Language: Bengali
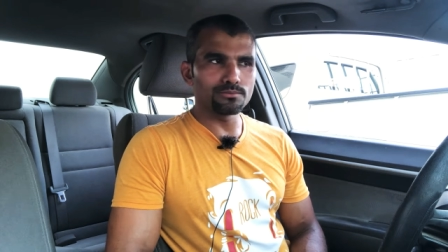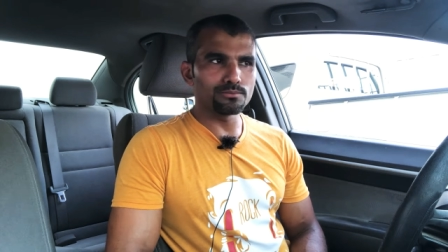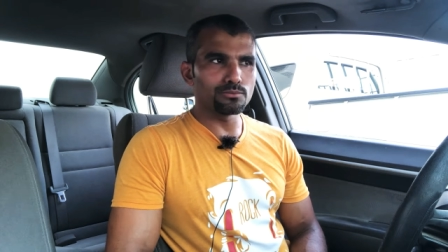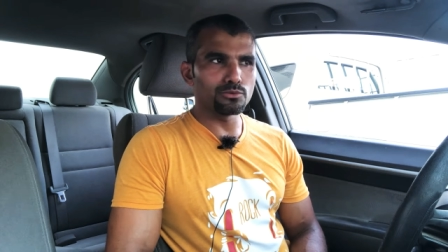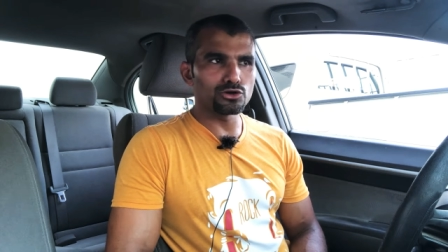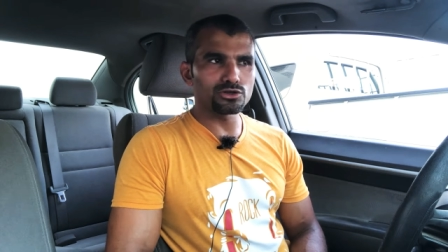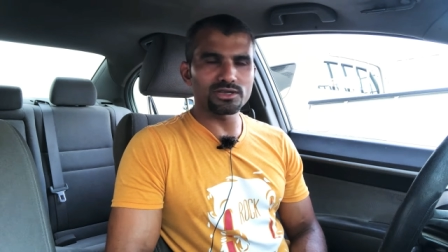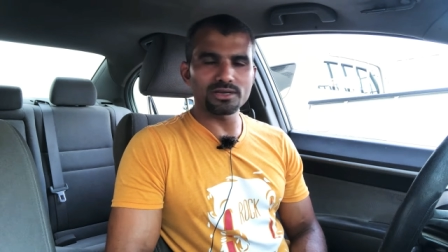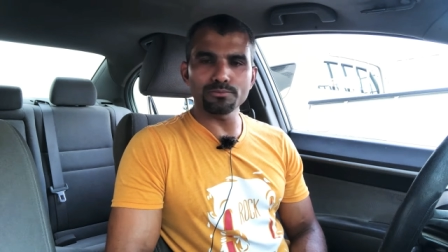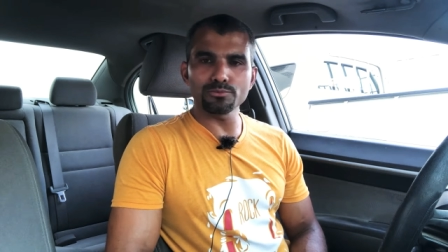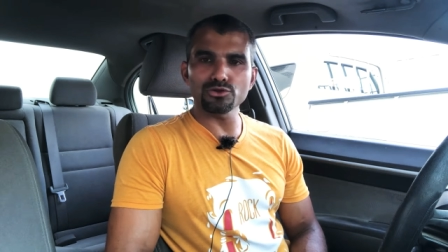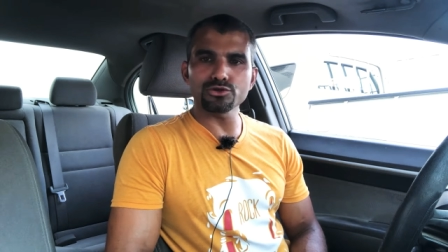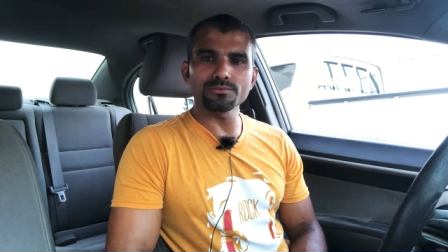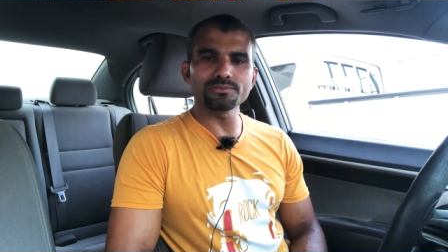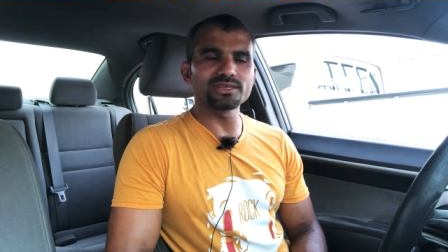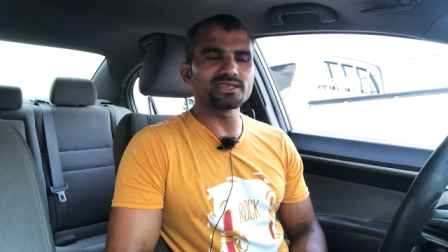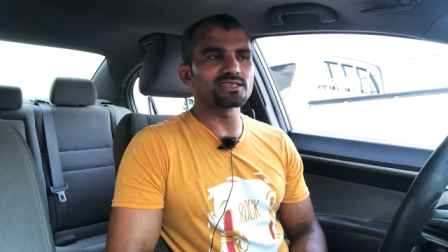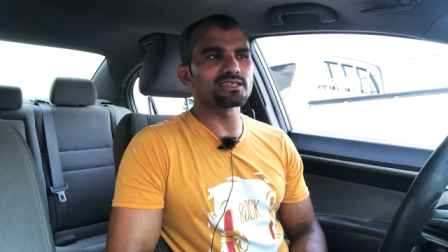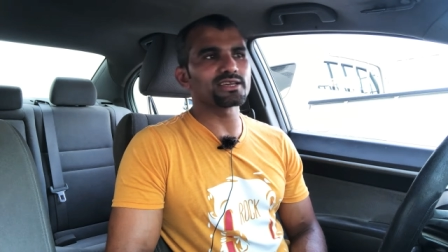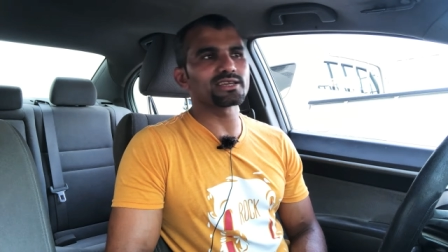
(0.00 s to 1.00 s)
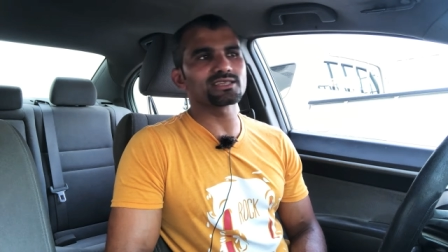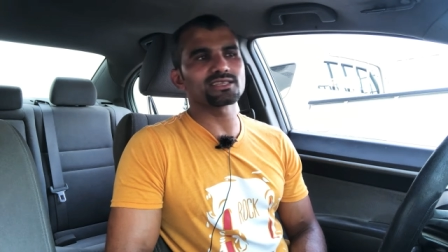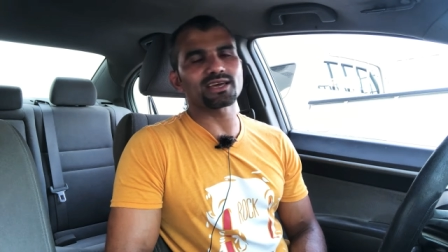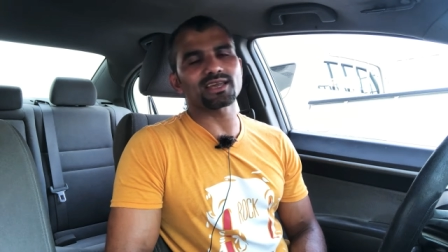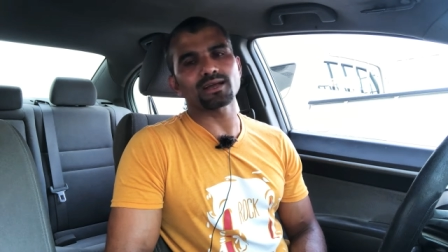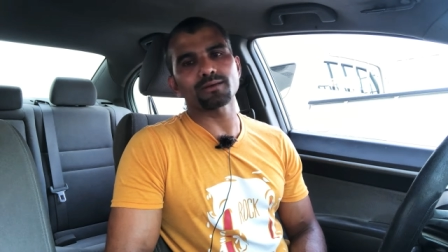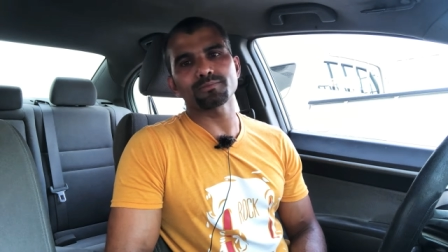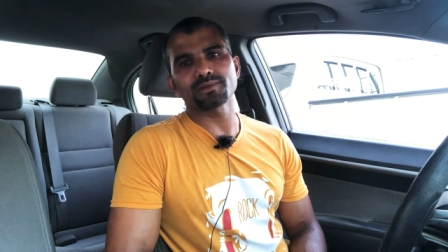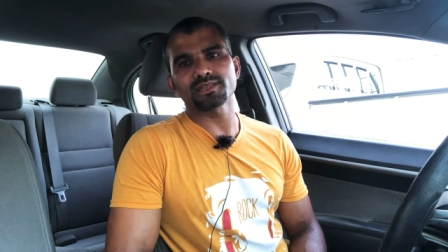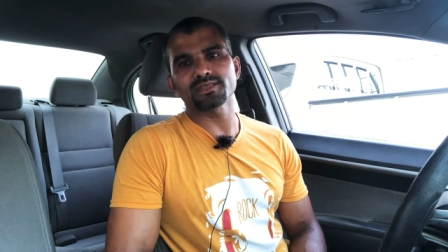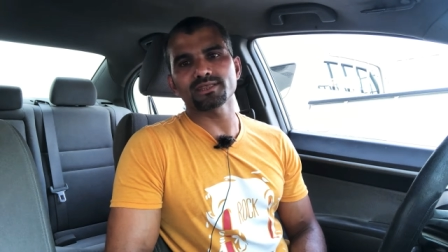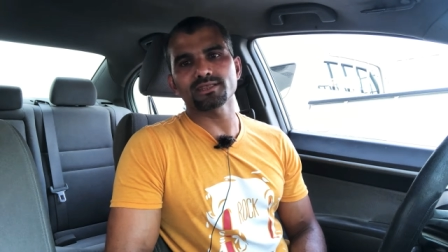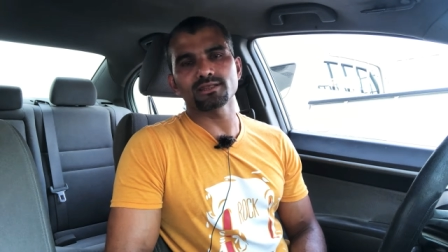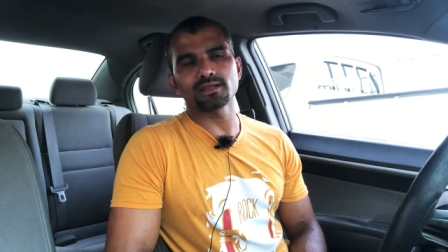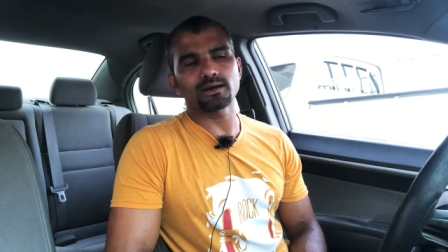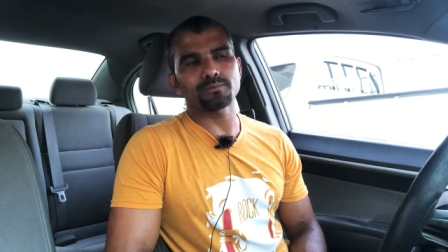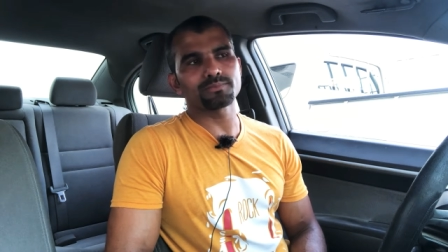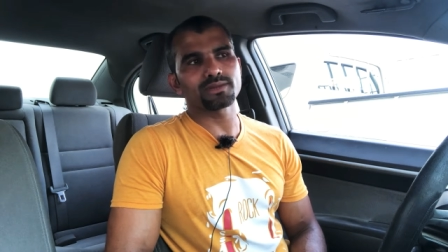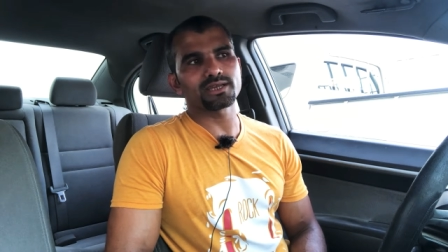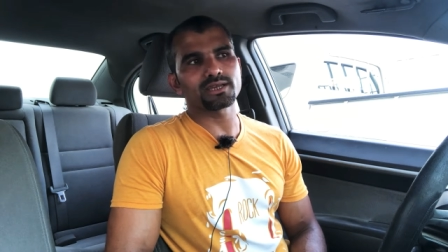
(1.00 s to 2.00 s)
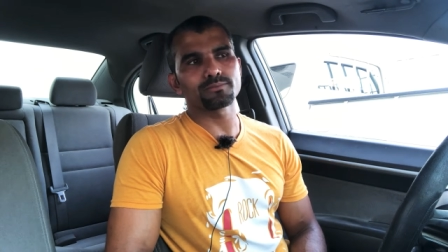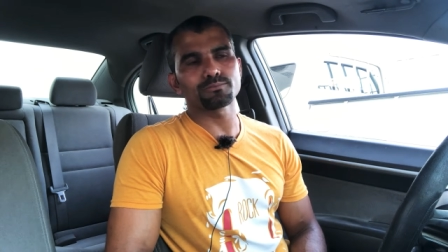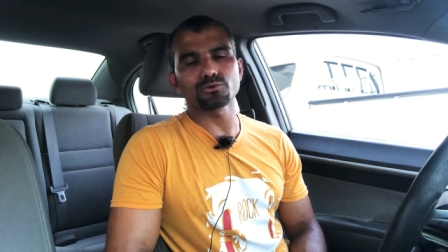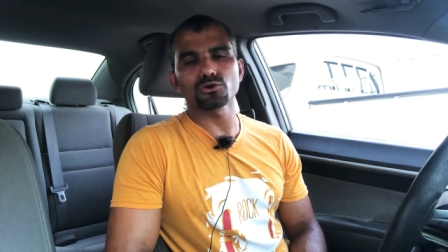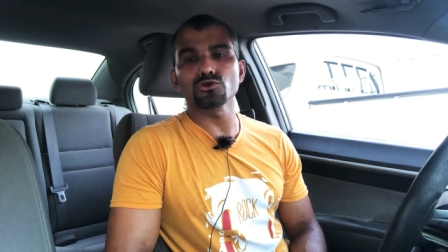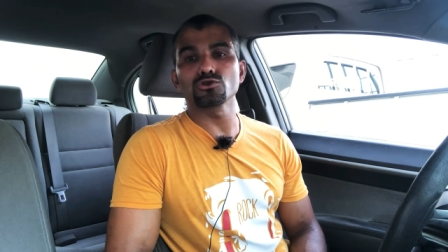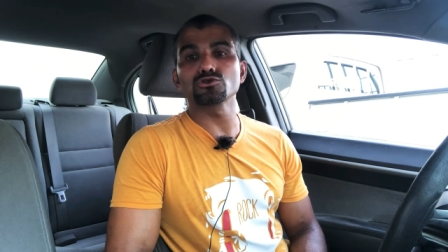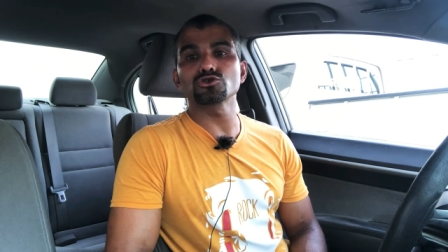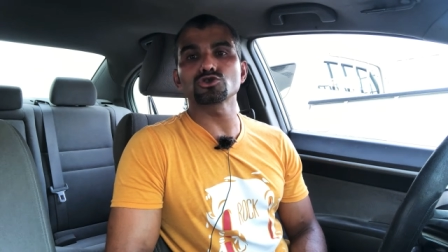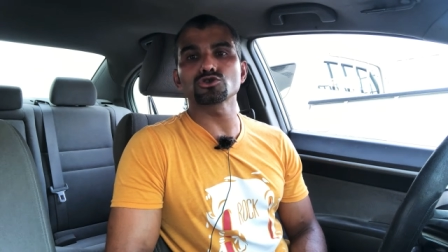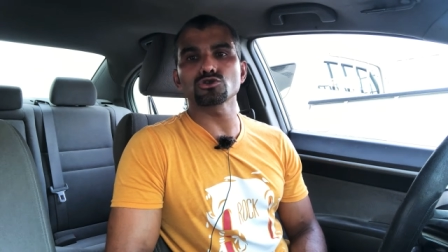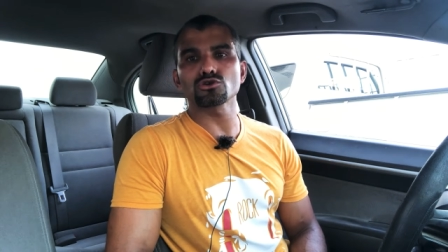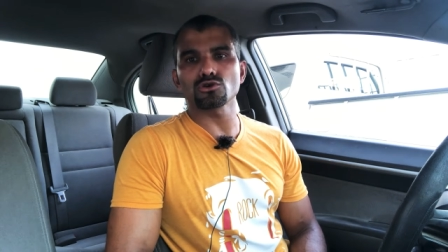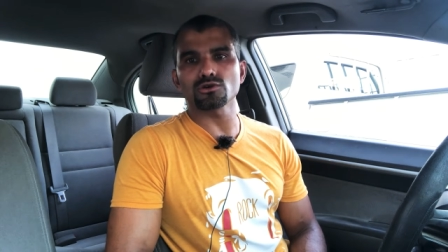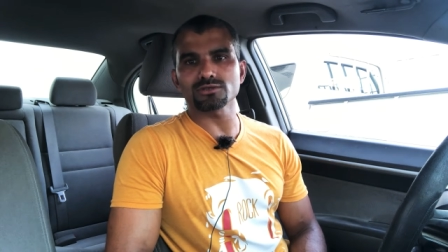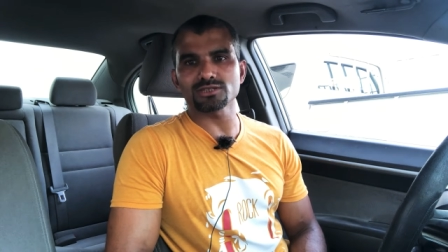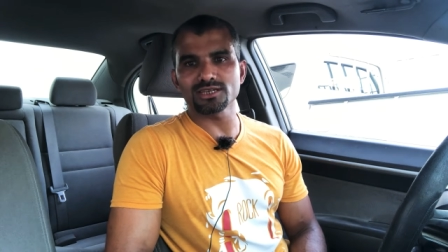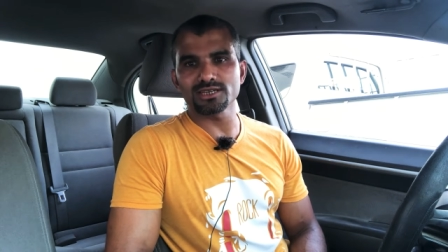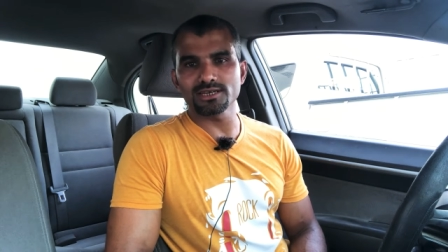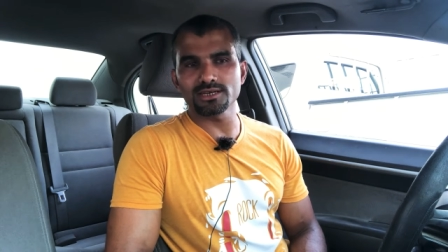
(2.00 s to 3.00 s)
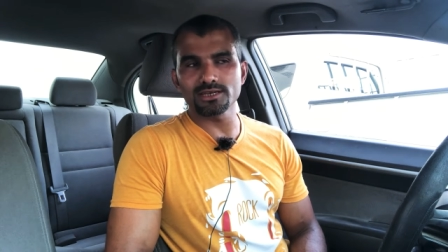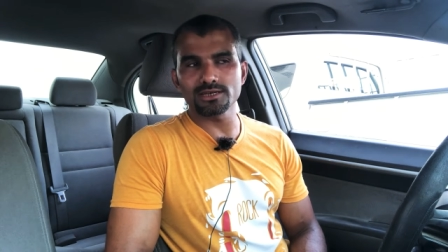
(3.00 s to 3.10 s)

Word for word: ভর্তির প্রথম দিন থেকেই তারা আপনার আপনাকে প্ররোচিত করতে